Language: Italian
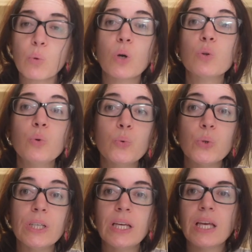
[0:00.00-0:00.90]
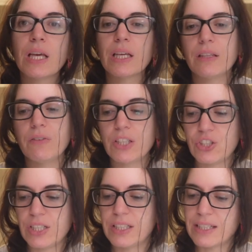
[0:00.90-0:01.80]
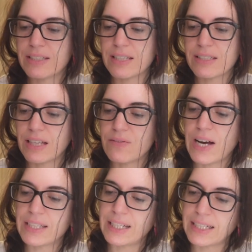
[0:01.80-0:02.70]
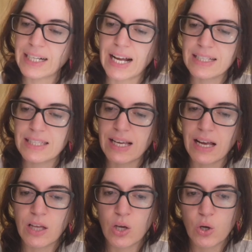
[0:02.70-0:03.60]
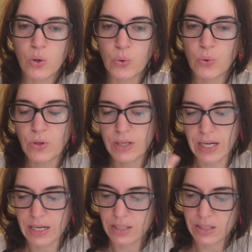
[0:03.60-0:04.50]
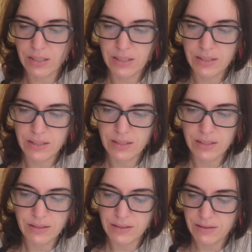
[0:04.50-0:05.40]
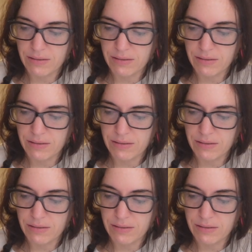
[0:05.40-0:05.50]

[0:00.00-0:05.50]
quando lui deve decidere se salvare la ragazza o la